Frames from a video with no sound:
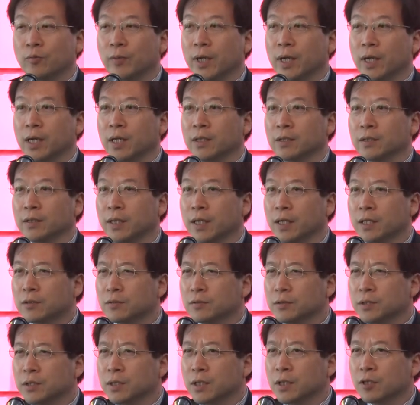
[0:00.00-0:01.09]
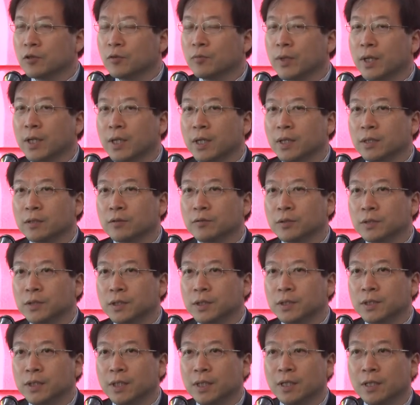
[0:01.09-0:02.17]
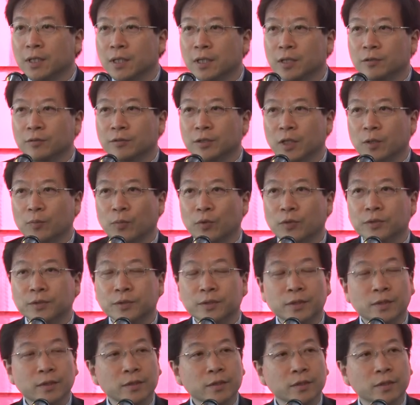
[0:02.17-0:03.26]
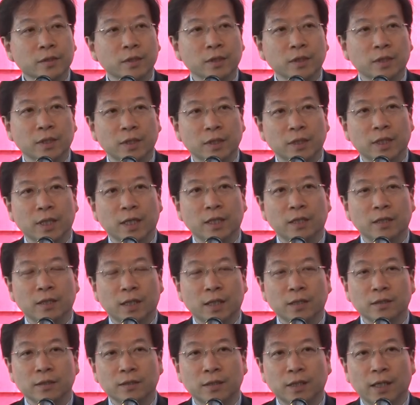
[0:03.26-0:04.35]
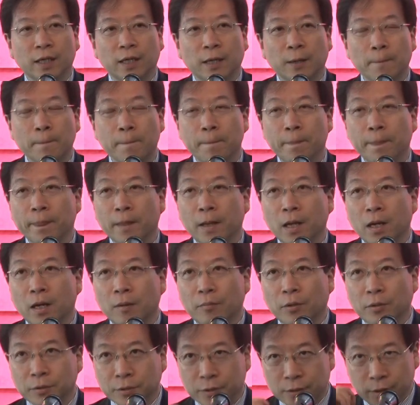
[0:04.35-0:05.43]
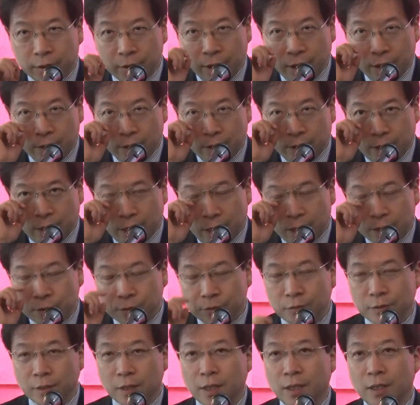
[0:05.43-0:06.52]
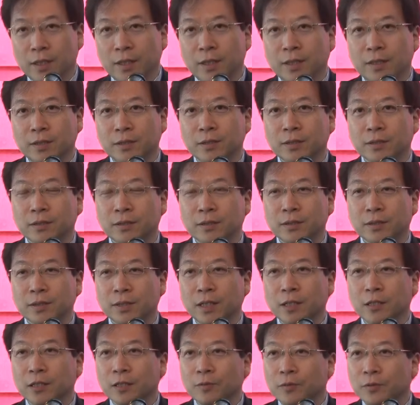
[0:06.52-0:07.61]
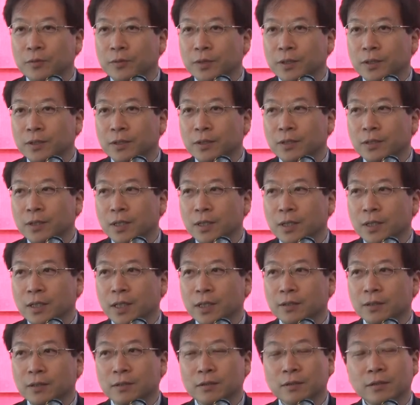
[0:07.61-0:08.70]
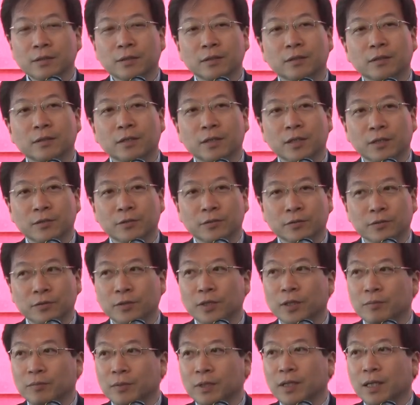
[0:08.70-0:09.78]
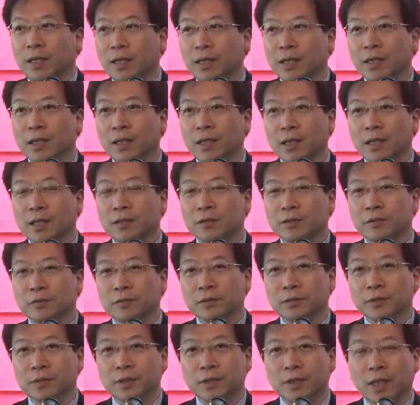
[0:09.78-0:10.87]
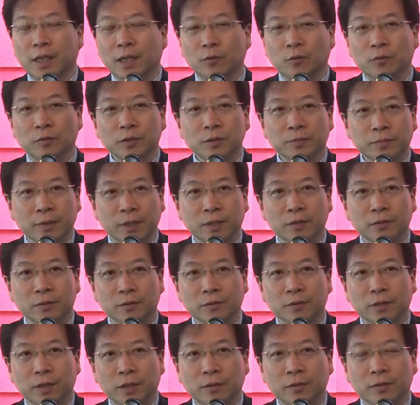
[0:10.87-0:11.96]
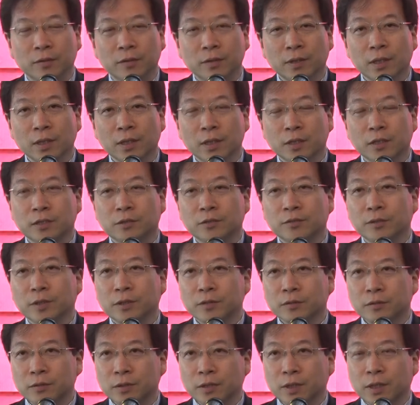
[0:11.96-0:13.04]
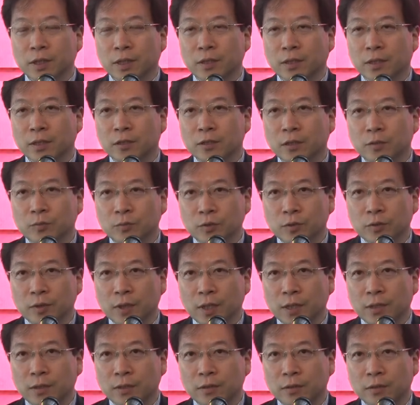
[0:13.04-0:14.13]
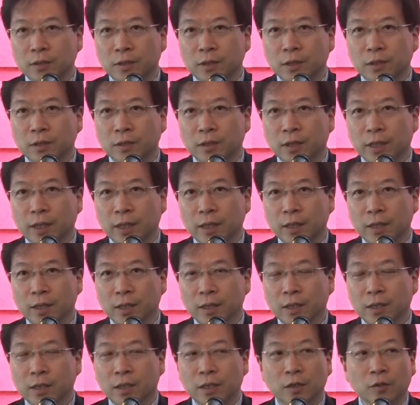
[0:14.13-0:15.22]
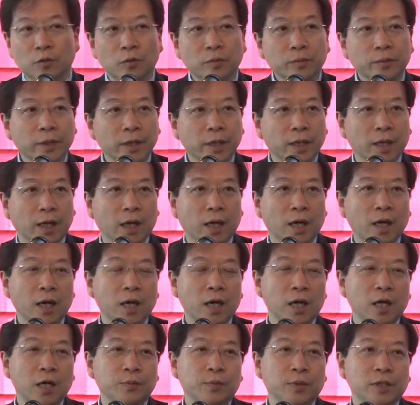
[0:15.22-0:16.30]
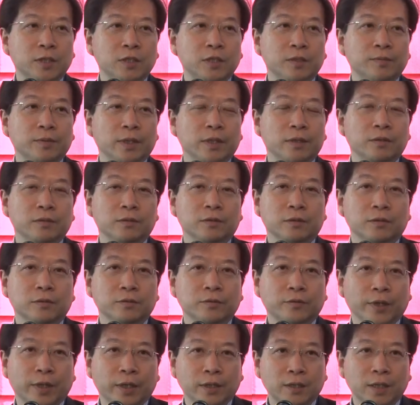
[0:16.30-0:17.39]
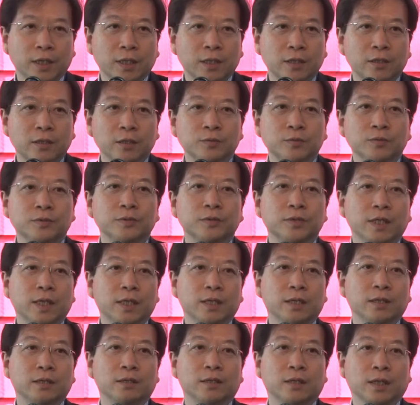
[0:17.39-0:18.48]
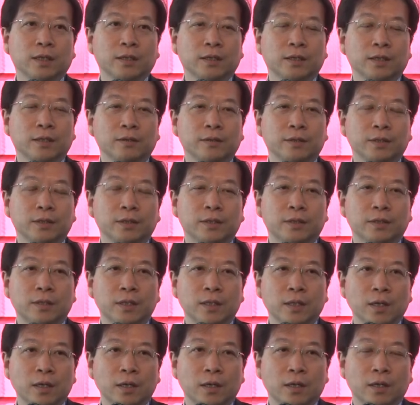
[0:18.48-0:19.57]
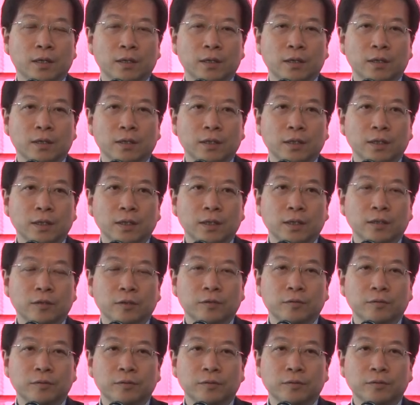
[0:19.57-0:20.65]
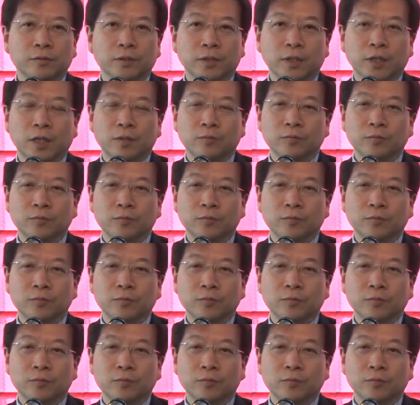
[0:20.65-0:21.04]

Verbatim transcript: 말하는 대학 도시라고 말하는 곳이 이제 우리가 보스턴을 이야기를 하는데 보스턴에 있는 대학 수가 이 챙겨 보면은 한 38개 정도 됩니다. 서울은 이제 한 50개 정도 되고 그 중에서 특히 이렇게 성북구 같은 지역에 7개가 밀집해 있는 경우는 굉장히 드문 사례인 것 같아요. 그래서 어, 이 경우를 어떻게